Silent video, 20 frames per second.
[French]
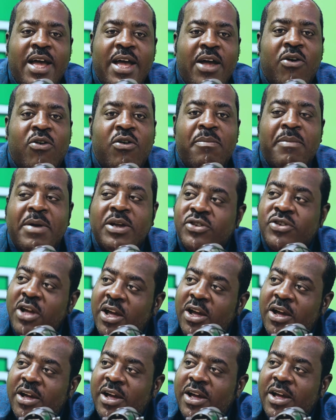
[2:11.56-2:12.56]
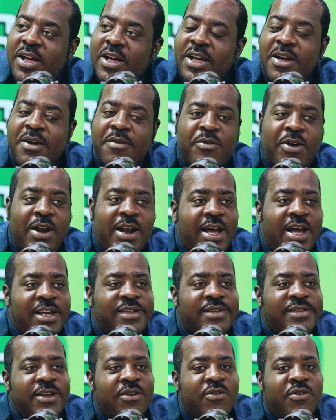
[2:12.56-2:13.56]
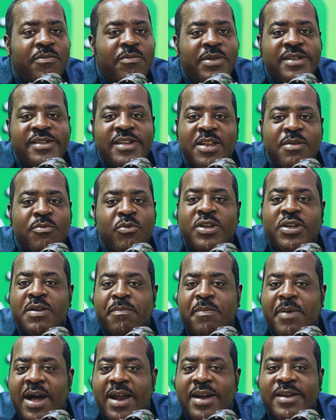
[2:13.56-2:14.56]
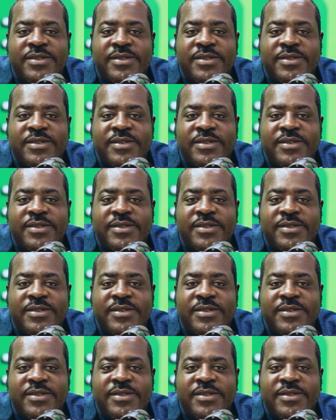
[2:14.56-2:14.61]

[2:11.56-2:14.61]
un rôle majeur. Mhm. Voilà, c'est comme des animaux qui parlent,